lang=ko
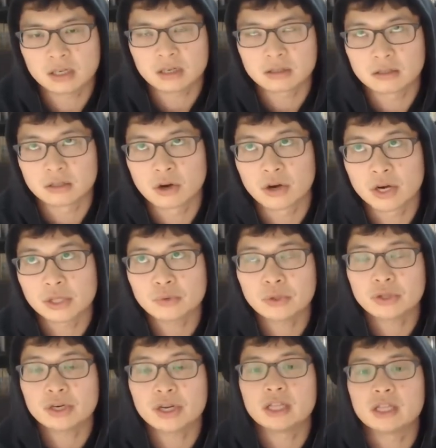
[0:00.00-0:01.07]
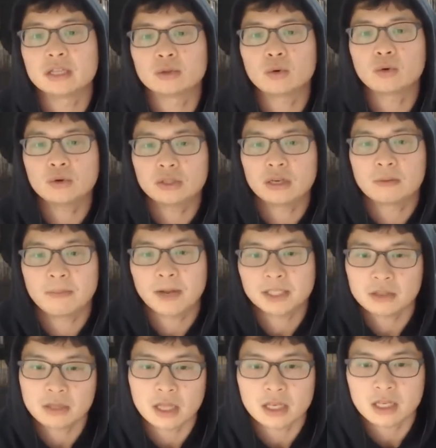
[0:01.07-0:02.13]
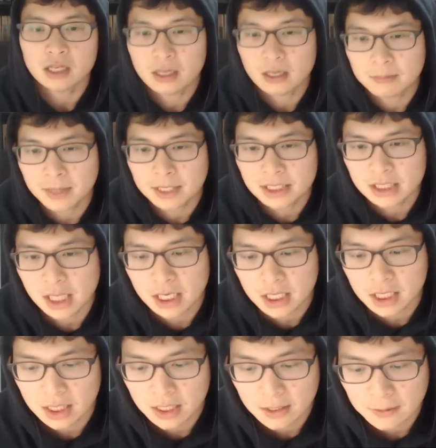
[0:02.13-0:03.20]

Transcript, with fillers: 그 거래소들에 있는 토큰들이 빠졌다네 빠진다네